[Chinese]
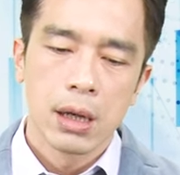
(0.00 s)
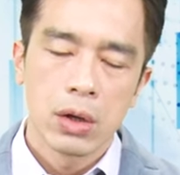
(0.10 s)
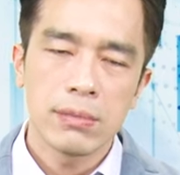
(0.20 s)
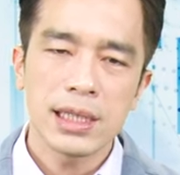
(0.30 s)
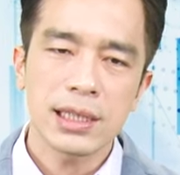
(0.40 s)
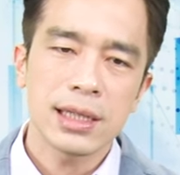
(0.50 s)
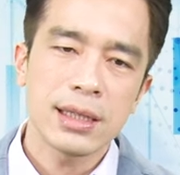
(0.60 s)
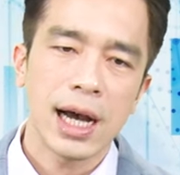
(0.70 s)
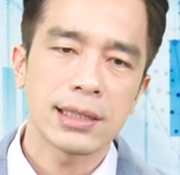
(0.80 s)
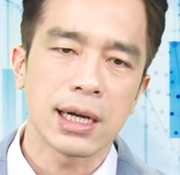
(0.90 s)
我们一直跟
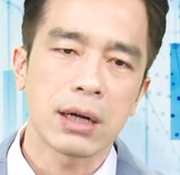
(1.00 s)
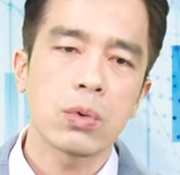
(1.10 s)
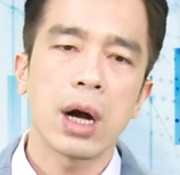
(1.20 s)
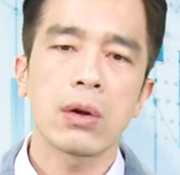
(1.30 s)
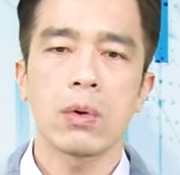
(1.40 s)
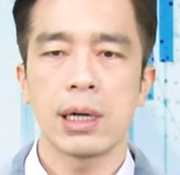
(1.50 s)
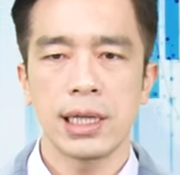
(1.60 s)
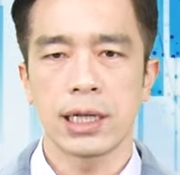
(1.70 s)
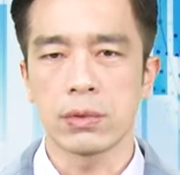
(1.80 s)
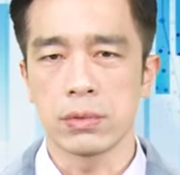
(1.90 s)
大家讲观光
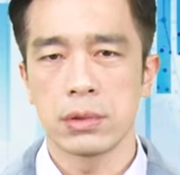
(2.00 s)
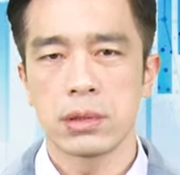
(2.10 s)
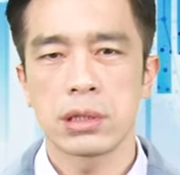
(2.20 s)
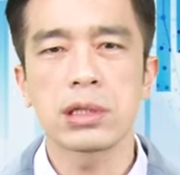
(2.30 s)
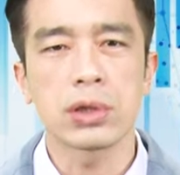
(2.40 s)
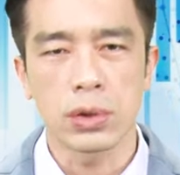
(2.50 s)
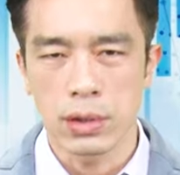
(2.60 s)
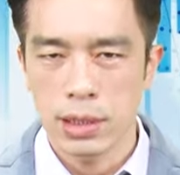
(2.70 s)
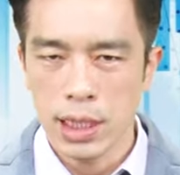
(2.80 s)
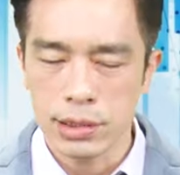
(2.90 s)
类股是有要